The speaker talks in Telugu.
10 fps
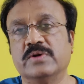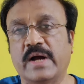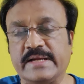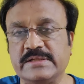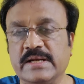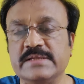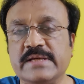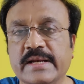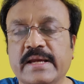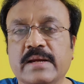సో యాక్చువల్గా
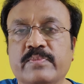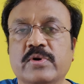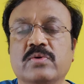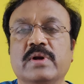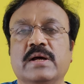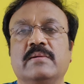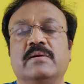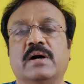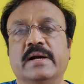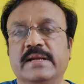చెన్నైకి ఎప్పుడు కూడా
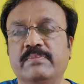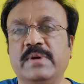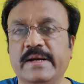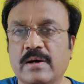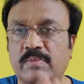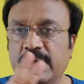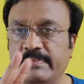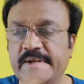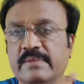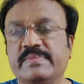ఆ డిబ్లీ డాబ్లీ
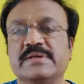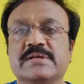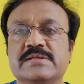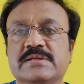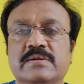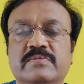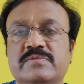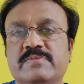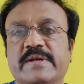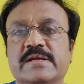మీడియం పేసర్స్
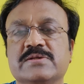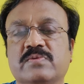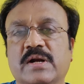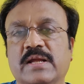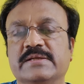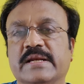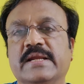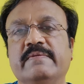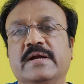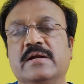స్పిన్నర్స్ వాళ్ళ
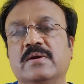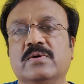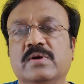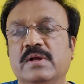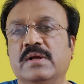చెన్నై వికెట్లో